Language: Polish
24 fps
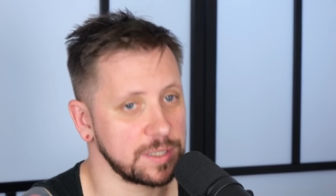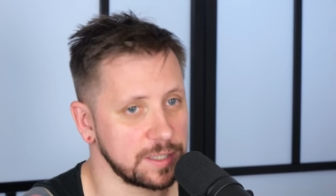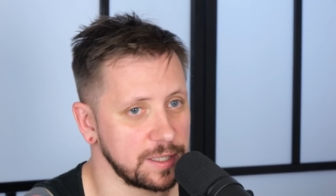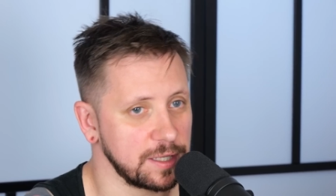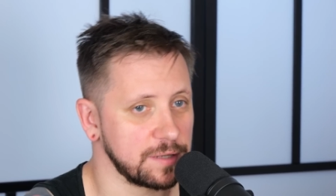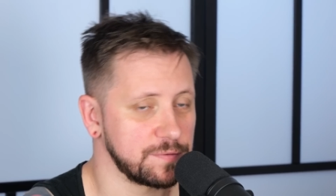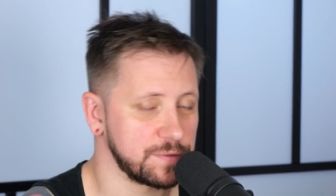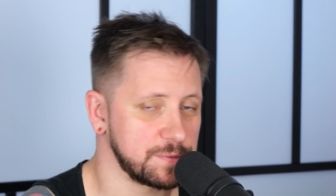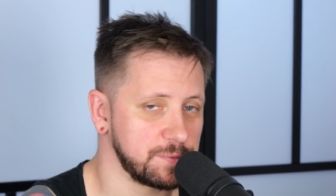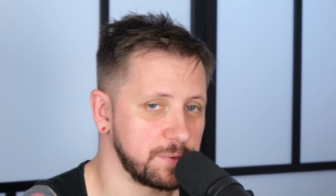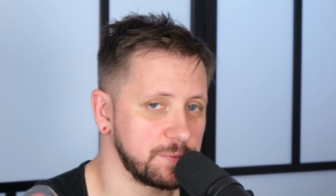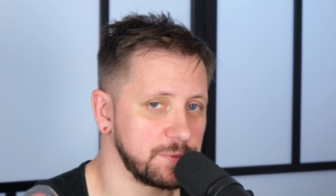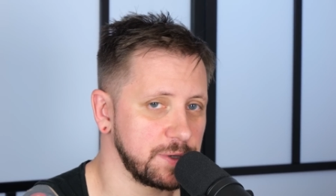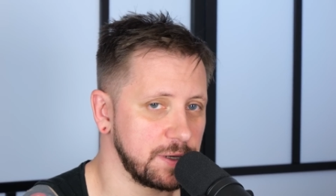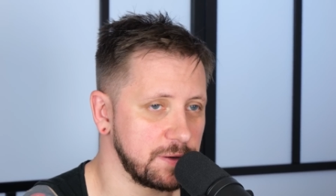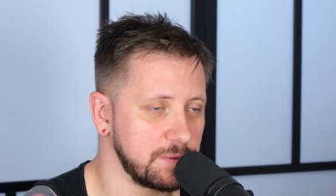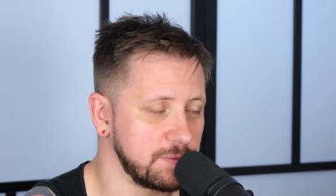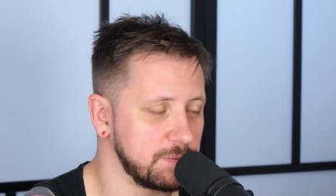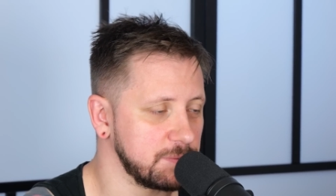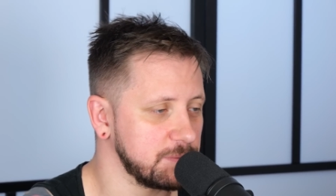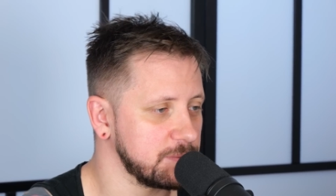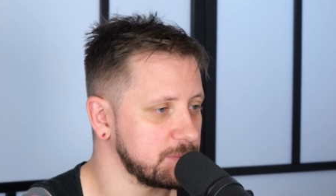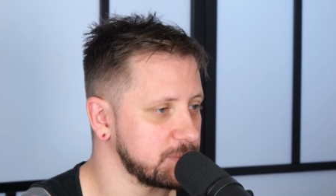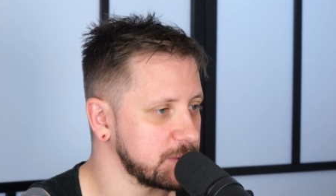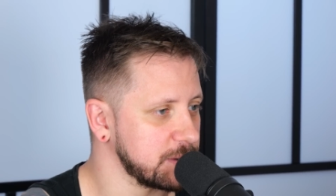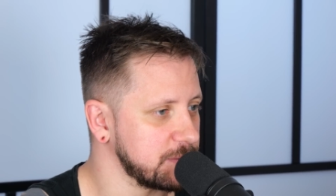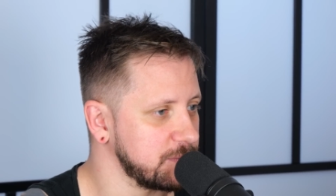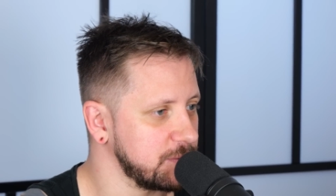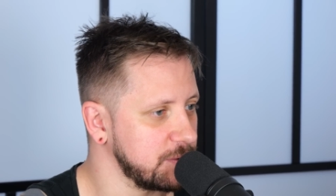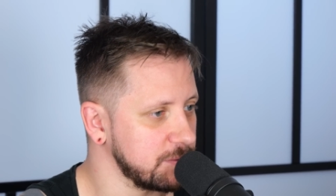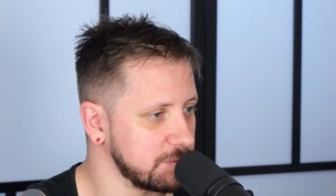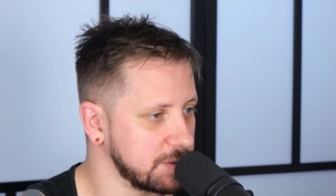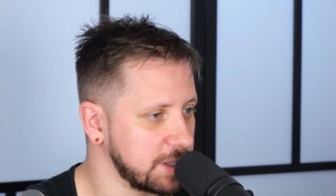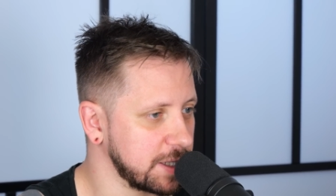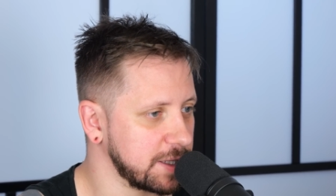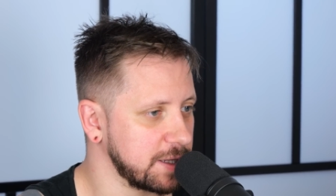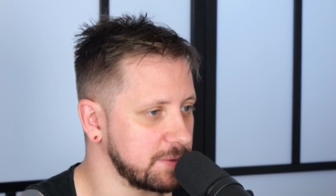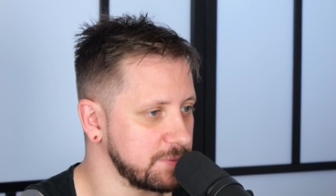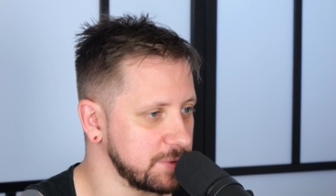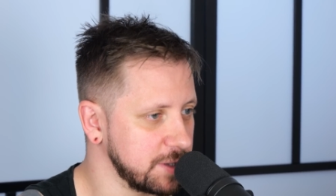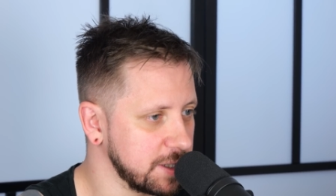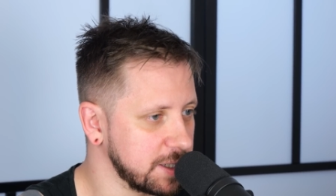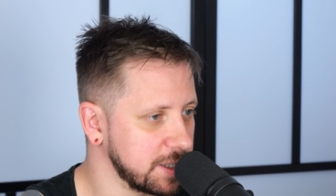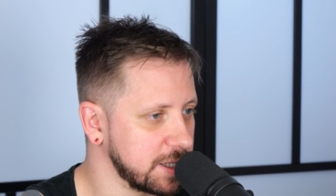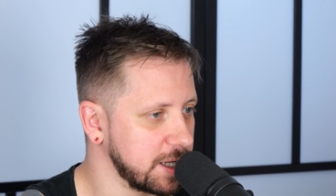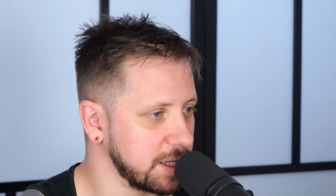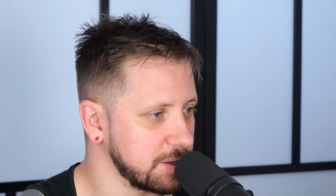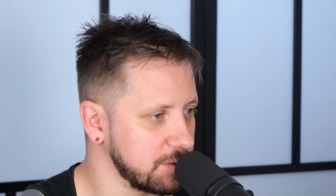tak jak wspomniałem przed chwilą, tata
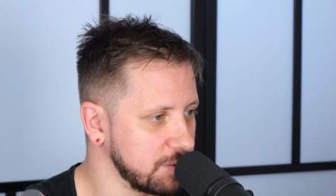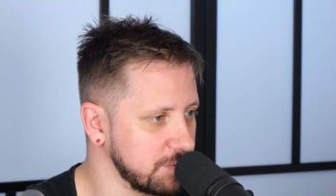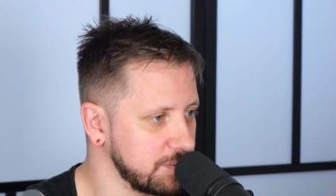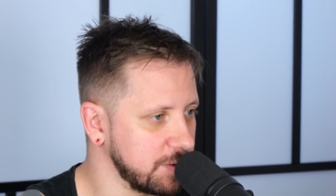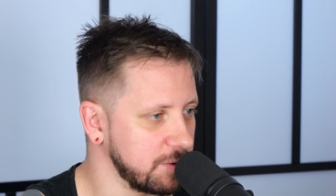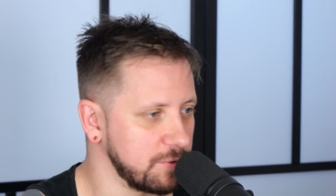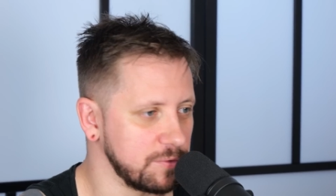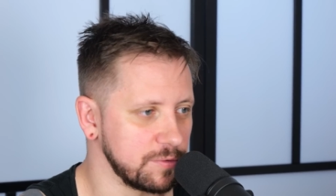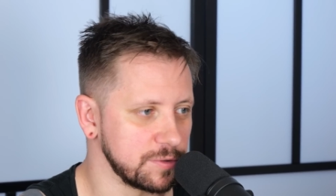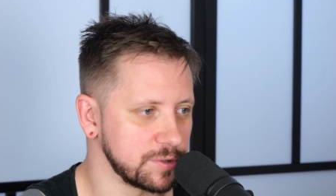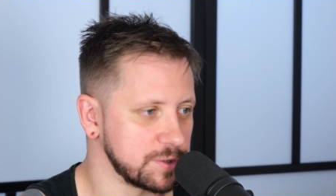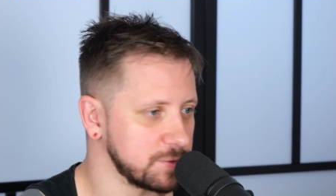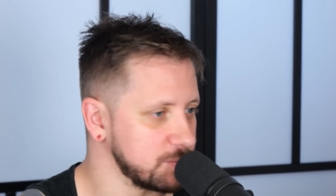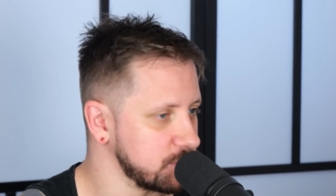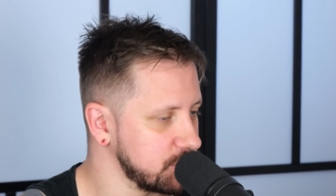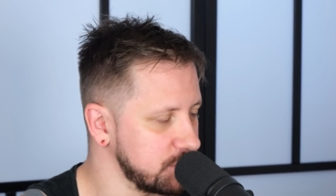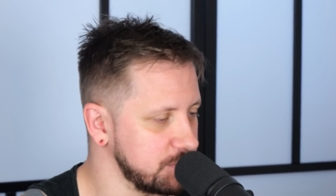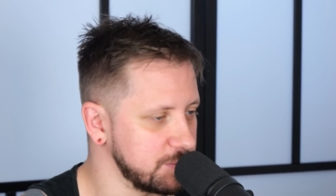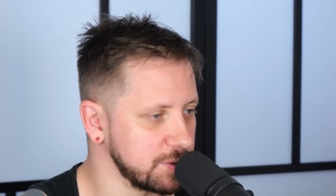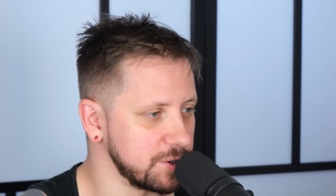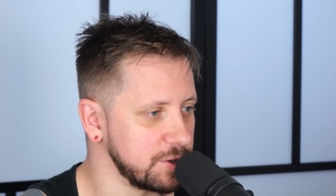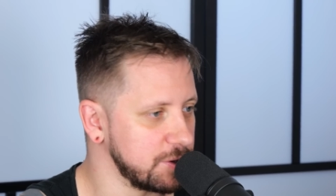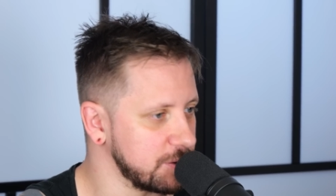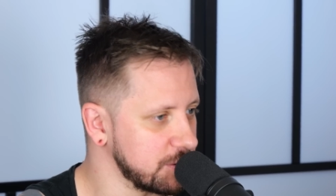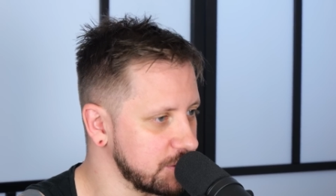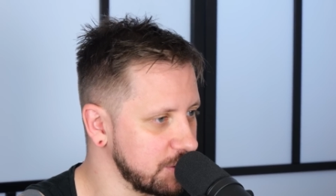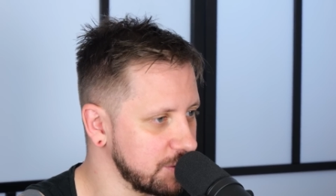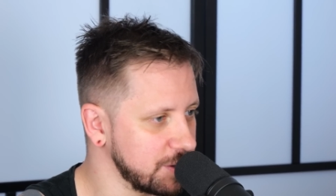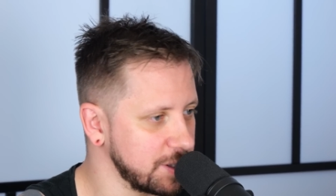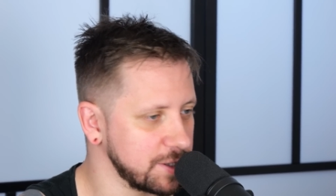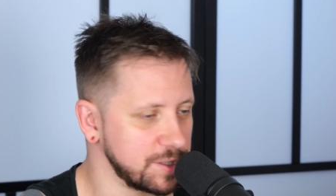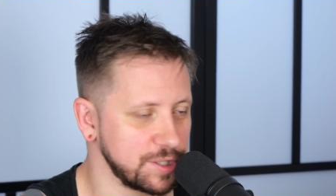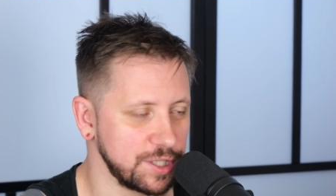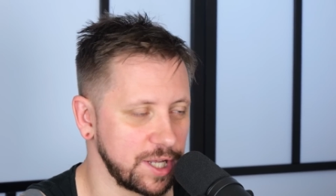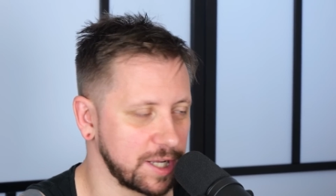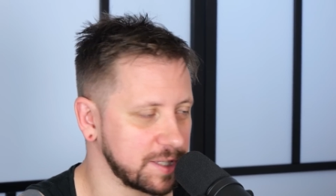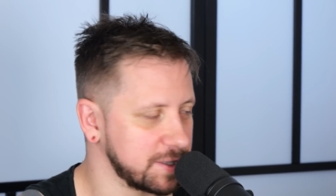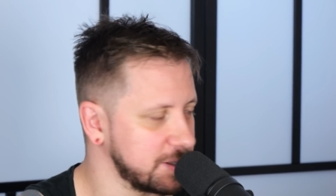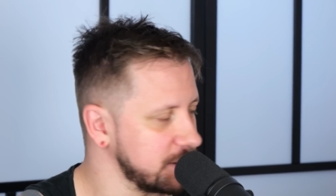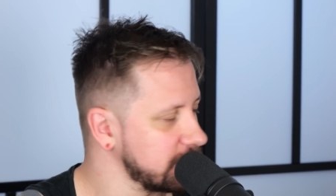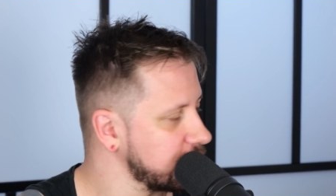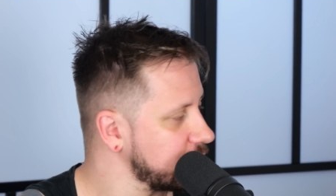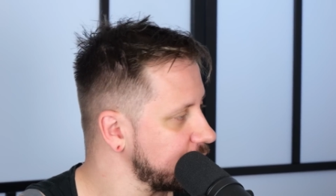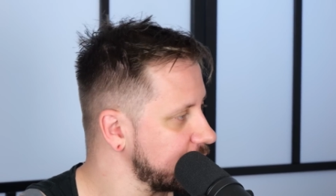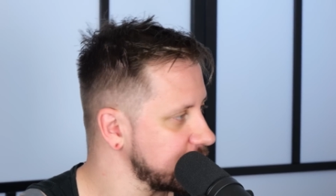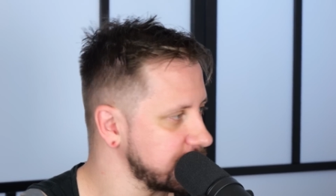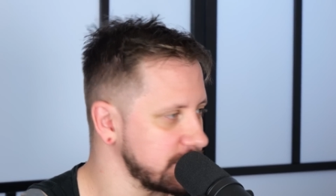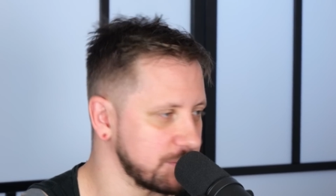mnie katował, że musimy go oglądać. Jak
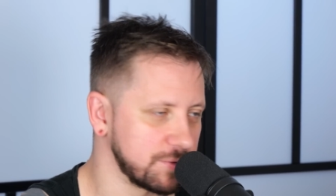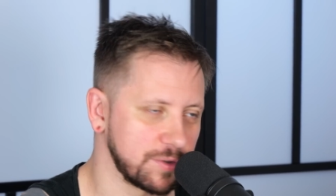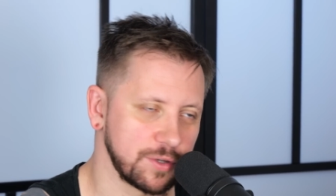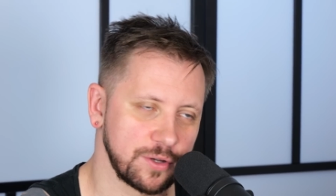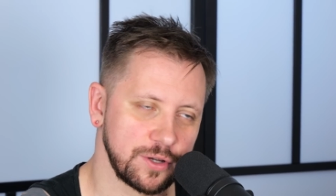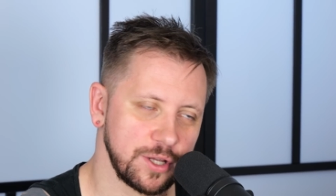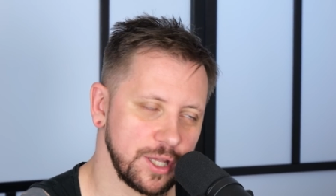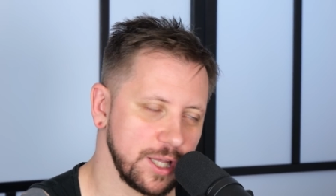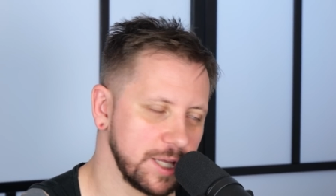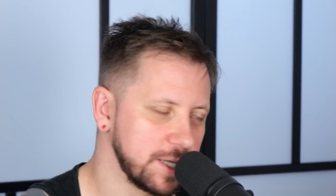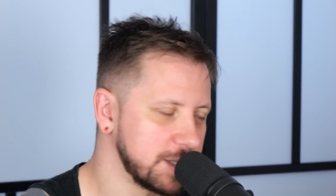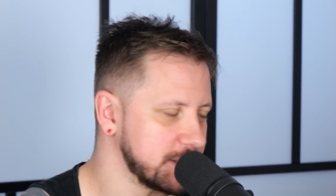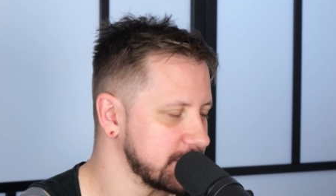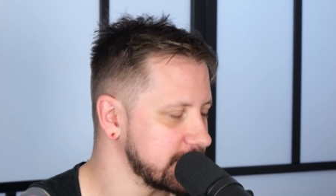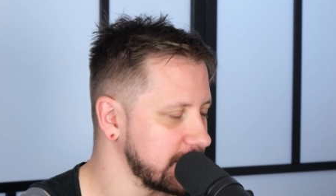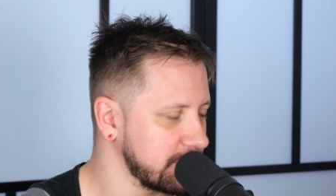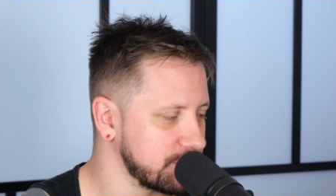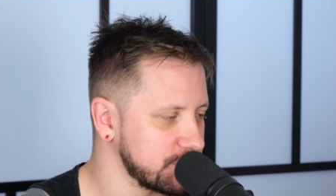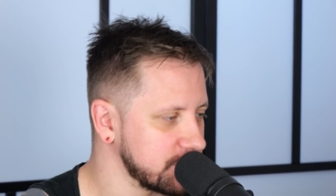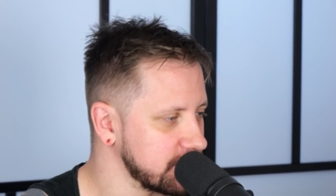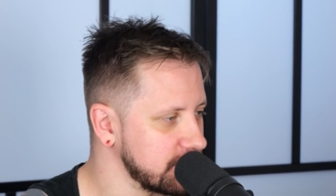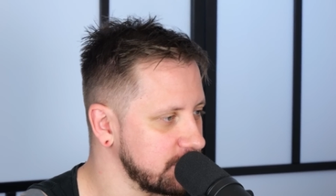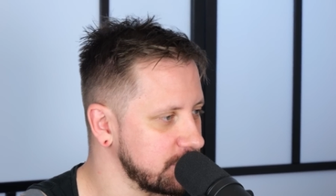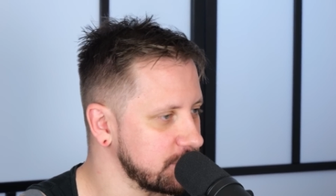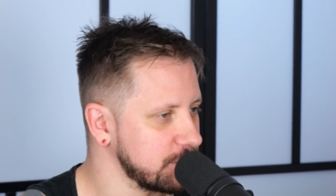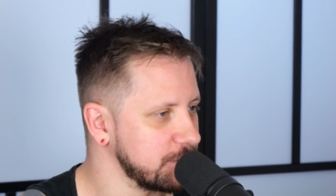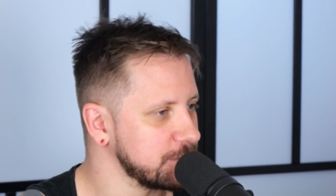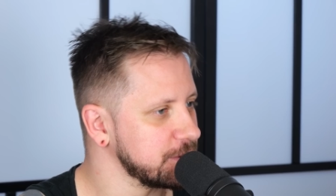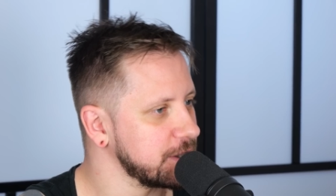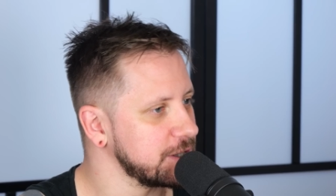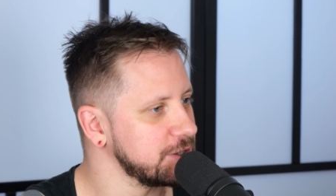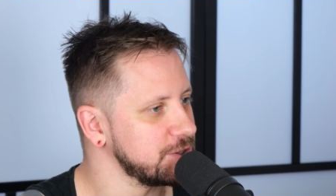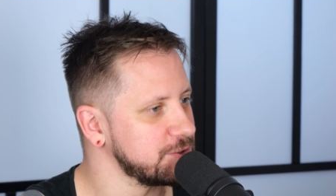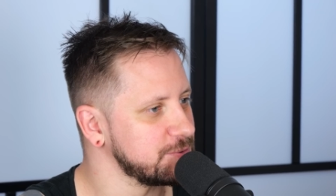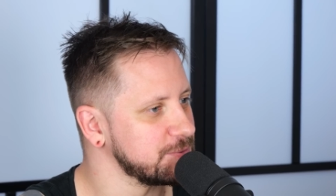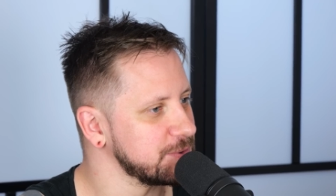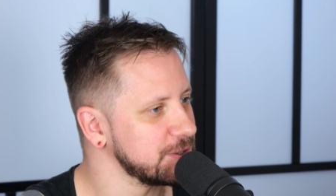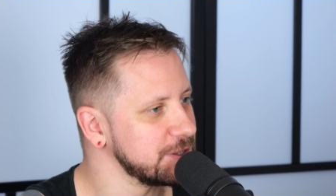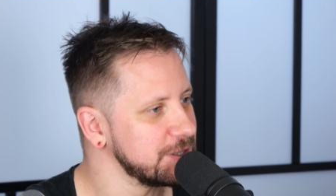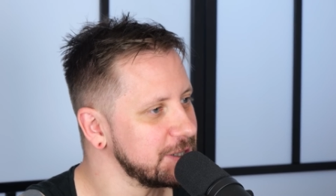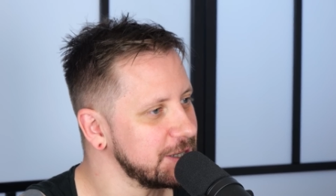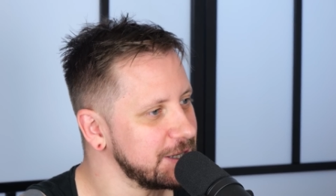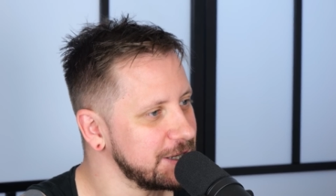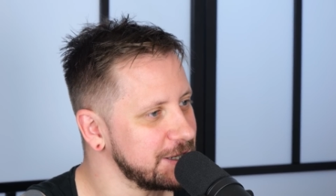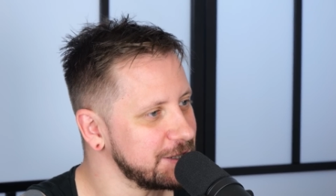tylko leciał, to zawsze go oglądaliśmy.